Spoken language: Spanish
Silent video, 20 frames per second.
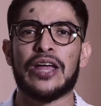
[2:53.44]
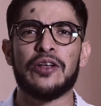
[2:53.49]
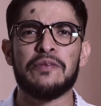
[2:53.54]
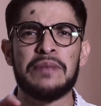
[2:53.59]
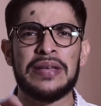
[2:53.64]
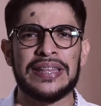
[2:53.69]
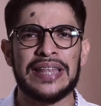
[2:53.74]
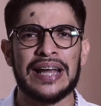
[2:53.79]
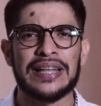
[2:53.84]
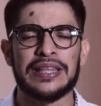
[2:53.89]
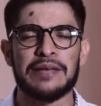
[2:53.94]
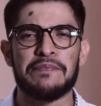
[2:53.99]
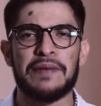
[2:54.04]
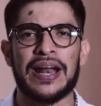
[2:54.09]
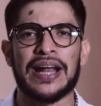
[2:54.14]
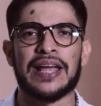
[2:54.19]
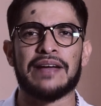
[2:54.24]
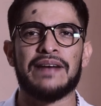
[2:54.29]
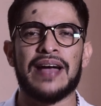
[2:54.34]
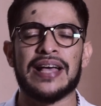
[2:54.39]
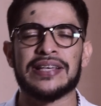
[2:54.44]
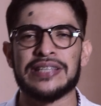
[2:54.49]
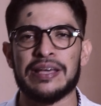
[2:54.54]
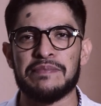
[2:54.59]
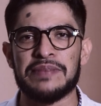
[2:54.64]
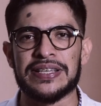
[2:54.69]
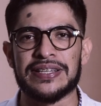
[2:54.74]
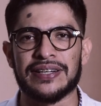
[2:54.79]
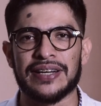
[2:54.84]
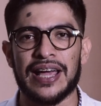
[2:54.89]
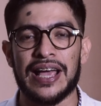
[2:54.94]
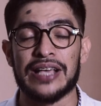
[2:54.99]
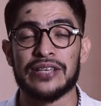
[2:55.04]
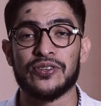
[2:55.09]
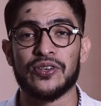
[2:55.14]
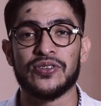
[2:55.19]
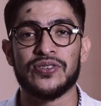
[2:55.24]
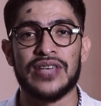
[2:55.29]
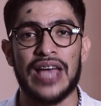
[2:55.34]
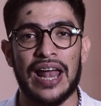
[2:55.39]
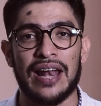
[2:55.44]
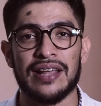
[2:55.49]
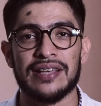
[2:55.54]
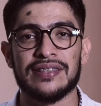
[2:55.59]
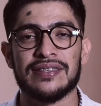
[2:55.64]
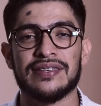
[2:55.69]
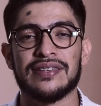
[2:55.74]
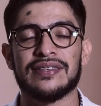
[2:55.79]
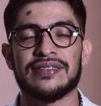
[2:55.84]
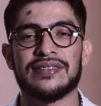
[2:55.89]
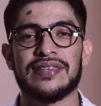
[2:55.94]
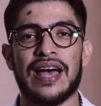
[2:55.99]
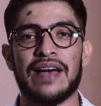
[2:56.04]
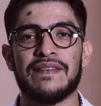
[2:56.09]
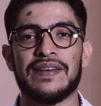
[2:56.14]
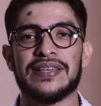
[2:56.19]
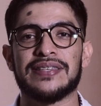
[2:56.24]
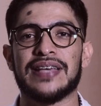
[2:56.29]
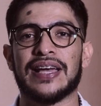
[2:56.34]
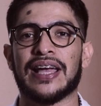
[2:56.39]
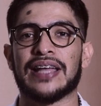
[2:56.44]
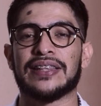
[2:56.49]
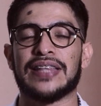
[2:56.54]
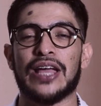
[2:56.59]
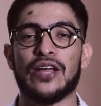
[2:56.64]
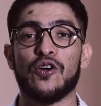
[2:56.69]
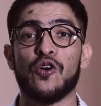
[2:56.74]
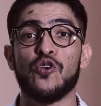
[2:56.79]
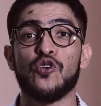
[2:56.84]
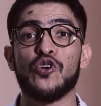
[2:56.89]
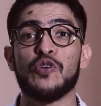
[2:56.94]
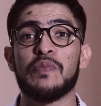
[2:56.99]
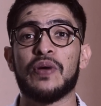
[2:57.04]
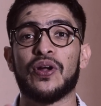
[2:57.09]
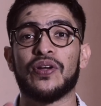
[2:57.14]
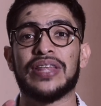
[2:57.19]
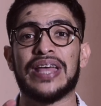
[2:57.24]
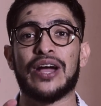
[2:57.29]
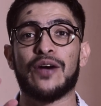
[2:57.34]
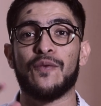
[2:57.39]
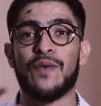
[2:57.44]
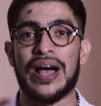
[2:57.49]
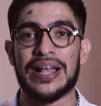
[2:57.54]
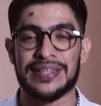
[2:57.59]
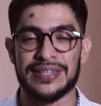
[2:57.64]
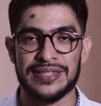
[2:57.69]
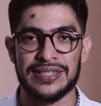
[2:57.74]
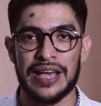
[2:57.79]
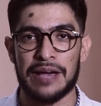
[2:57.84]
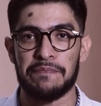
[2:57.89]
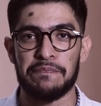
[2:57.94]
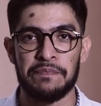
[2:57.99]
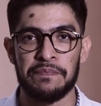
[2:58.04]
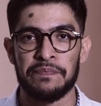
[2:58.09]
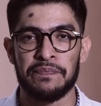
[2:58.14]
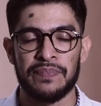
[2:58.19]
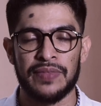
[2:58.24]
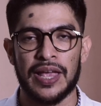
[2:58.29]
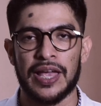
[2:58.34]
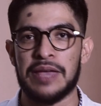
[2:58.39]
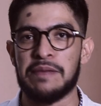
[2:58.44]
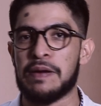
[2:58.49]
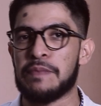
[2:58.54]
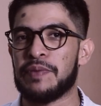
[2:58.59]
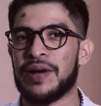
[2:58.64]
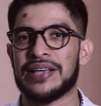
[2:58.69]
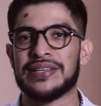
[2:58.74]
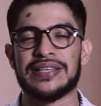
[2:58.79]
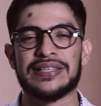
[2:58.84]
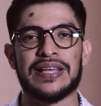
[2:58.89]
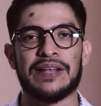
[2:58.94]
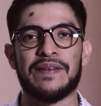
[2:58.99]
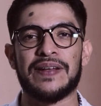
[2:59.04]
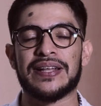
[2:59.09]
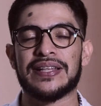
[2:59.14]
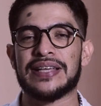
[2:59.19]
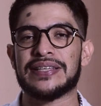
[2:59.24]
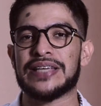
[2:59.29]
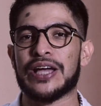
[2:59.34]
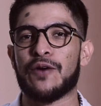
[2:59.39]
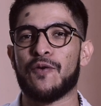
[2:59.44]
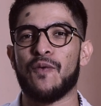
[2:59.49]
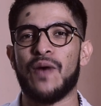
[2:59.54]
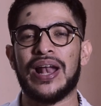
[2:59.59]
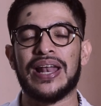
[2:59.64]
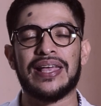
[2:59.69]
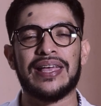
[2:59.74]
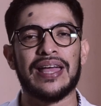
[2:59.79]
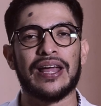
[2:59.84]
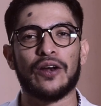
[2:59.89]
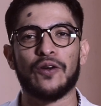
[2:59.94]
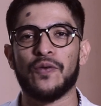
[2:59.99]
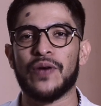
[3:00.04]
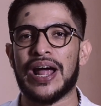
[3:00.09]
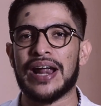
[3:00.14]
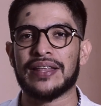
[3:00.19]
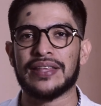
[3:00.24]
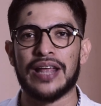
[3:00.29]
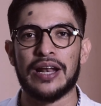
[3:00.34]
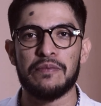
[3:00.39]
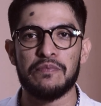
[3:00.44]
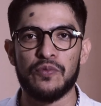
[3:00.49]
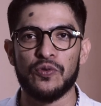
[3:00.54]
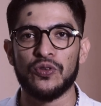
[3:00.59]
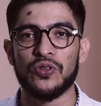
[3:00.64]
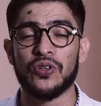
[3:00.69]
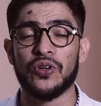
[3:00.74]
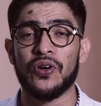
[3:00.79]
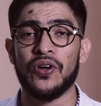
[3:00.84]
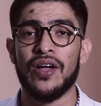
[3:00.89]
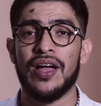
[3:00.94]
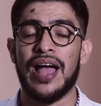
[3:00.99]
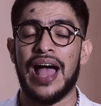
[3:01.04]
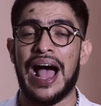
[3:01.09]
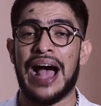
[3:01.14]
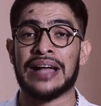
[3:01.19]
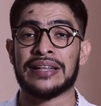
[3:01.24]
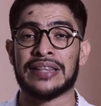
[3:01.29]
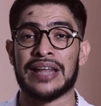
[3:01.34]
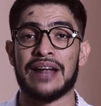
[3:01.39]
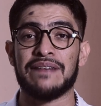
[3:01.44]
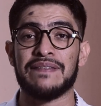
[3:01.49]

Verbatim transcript: Quiero invitarte para que vayas a mis redes sociales, sabes de que tengo un número de WhatsApp y me puedes escribir desde cualquier lugar del mundo a